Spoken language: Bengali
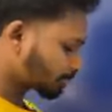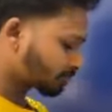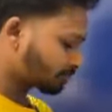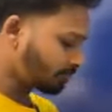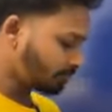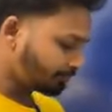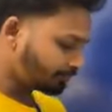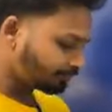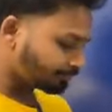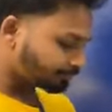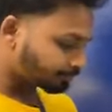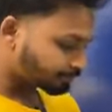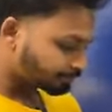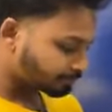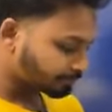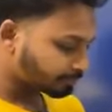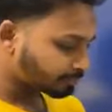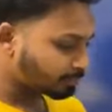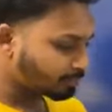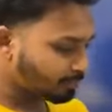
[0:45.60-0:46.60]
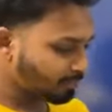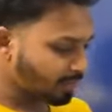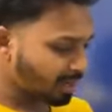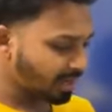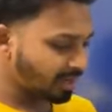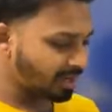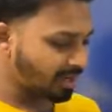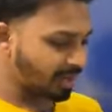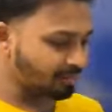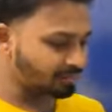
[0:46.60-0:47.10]
করতে হবে একটু
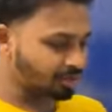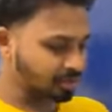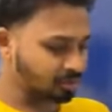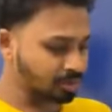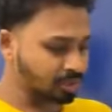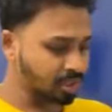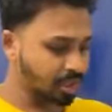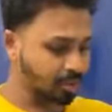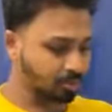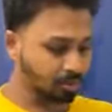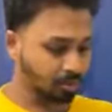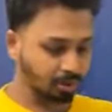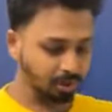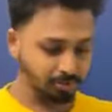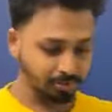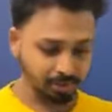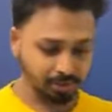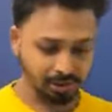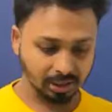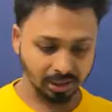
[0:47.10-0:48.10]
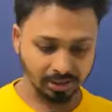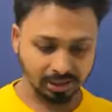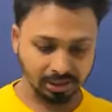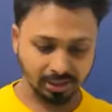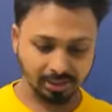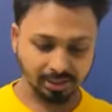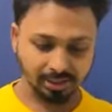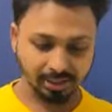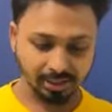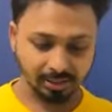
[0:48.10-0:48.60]
লাইভটা একটু শেয়ার করে দিবেন
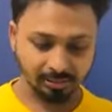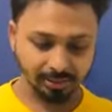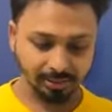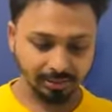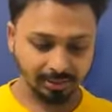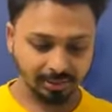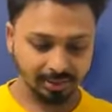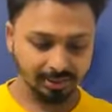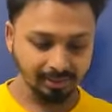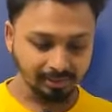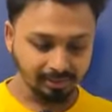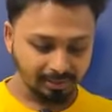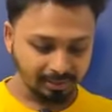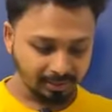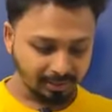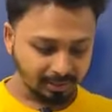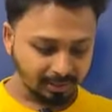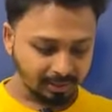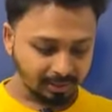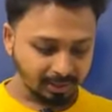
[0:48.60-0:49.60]
যারা যা দেখছেন আমাদেরকে